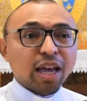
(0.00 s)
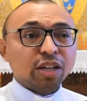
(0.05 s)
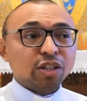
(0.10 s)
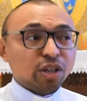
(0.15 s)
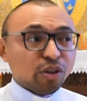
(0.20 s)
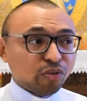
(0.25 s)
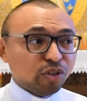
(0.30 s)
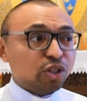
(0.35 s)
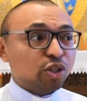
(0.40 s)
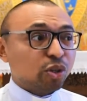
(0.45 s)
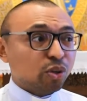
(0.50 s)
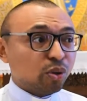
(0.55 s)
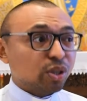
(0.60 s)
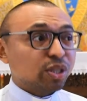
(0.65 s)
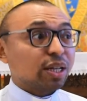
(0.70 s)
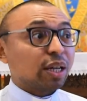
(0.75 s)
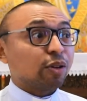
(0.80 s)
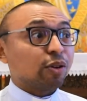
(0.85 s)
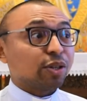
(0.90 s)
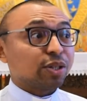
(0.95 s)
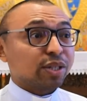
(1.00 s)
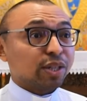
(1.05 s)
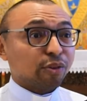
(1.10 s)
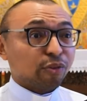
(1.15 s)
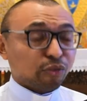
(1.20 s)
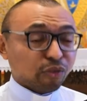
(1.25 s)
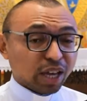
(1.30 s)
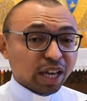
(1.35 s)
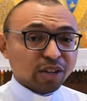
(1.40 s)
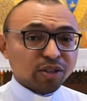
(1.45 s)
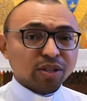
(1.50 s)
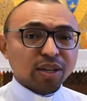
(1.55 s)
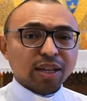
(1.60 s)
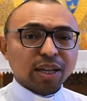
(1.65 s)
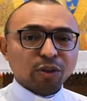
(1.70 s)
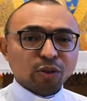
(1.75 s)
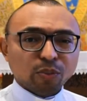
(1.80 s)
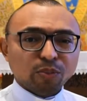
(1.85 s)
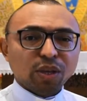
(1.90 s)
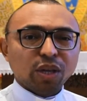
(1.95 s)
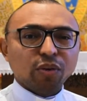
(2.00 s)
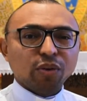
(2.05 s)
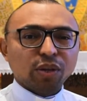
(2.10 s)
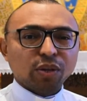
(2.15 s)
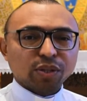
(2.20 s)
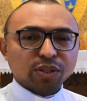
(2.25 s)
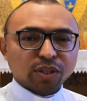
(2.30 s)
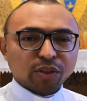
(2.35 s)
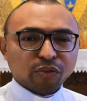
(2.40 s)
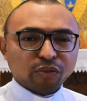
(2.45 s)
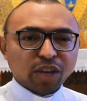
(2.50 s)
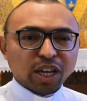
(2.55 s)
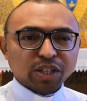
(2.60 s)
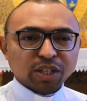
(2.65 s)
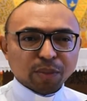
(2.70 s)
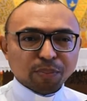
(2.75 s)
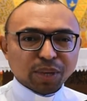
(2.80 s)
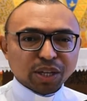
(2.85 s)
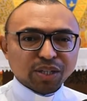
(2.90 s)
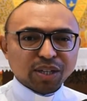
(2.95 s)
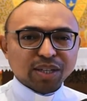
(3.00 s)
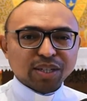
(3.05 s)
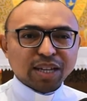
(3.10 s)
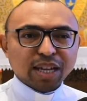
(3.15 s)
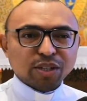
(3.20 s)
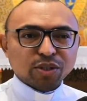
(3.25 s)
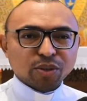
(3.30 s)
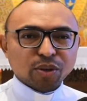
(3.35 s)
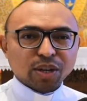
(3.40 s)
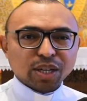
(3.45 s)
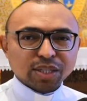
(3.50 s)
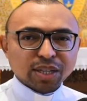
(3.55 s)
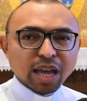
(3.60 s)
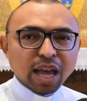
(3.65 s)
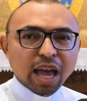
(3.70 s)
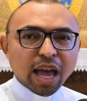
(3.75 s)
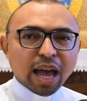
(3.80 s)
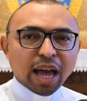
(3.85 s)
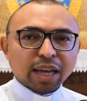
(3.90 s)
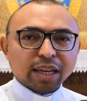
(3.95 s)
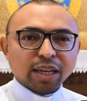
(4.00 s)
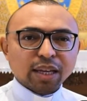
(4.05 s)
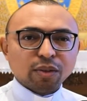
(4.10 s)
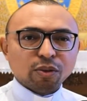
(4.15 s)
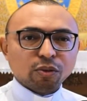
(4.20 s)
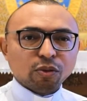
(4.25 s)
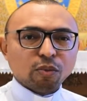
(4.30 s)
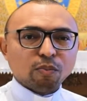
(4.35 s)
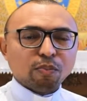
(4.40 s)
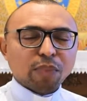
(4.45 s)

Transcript: Dia 22 a nossa festa, né? Domingo a nossa festa a partir das 10 horas aqui no, no